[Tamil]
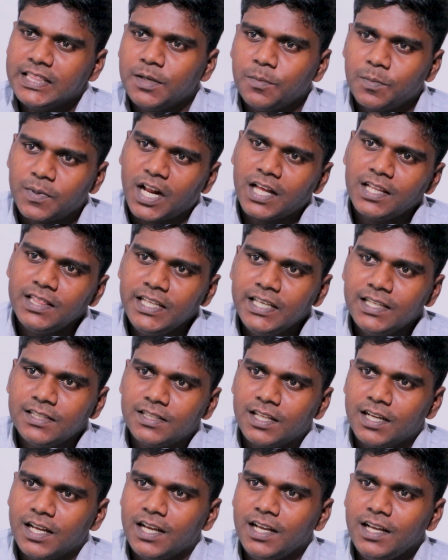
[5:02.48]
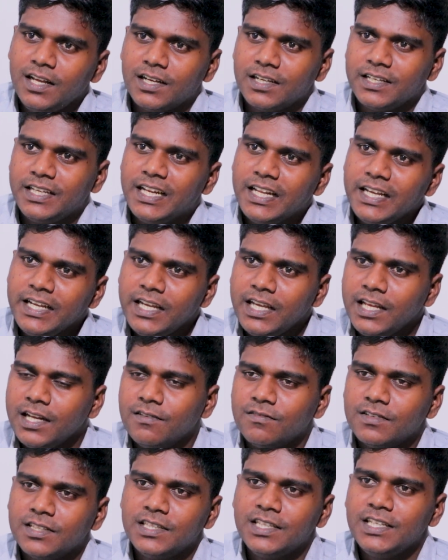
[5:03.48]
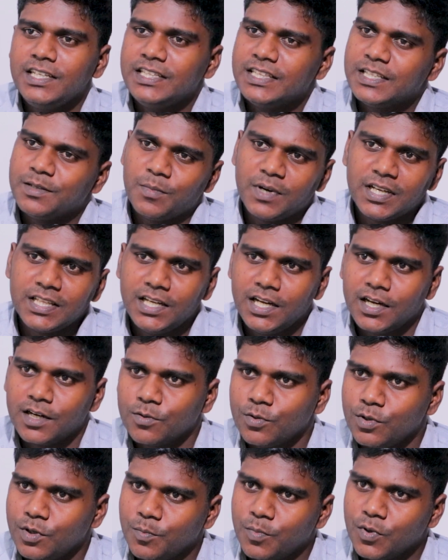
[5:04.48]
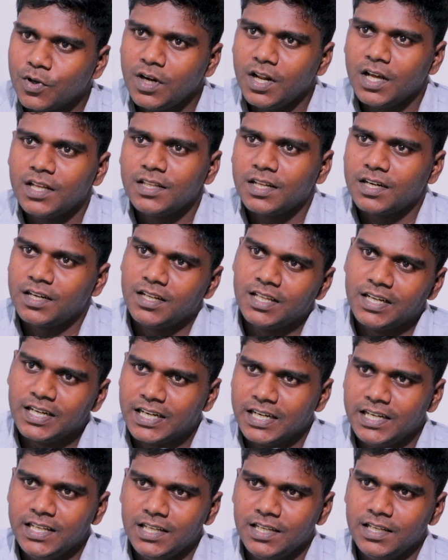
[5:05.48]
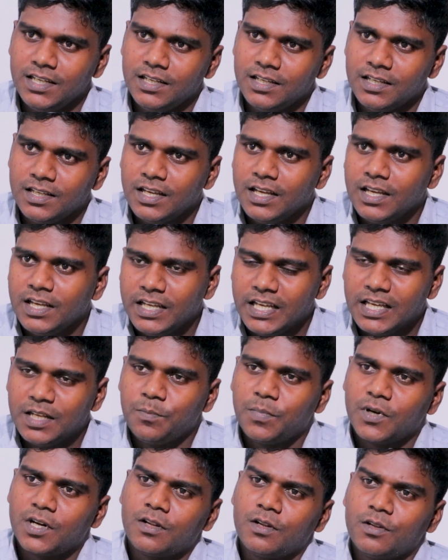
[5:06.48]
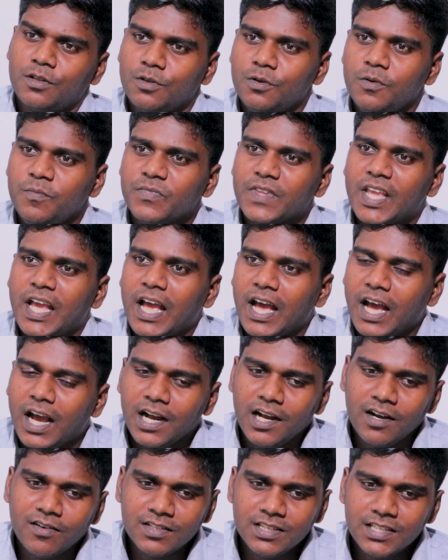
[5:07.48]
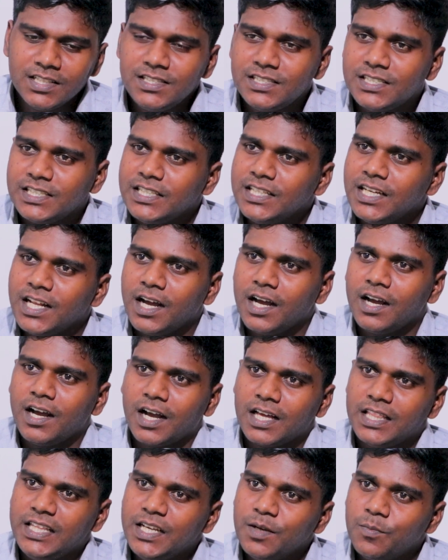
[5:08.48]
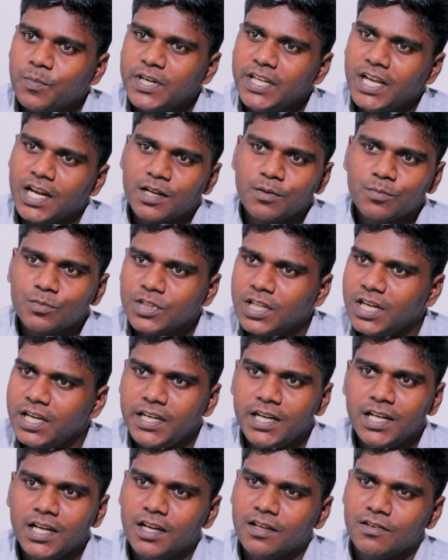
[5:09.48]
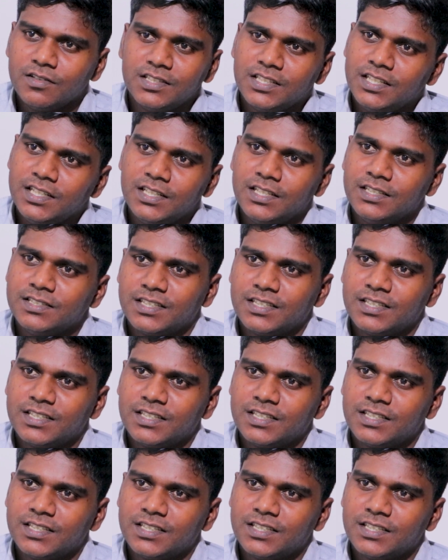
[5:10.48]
இந்த பிராந்தியத்தில் இலங்கையில் வந்து இந்த மாதிரியான ஒரு பொருளாதார நெருக்கடி ஏற்படுறதும் அங்கே வந்து சீனா அதிகப்படியான முதலீடுகளை வந்து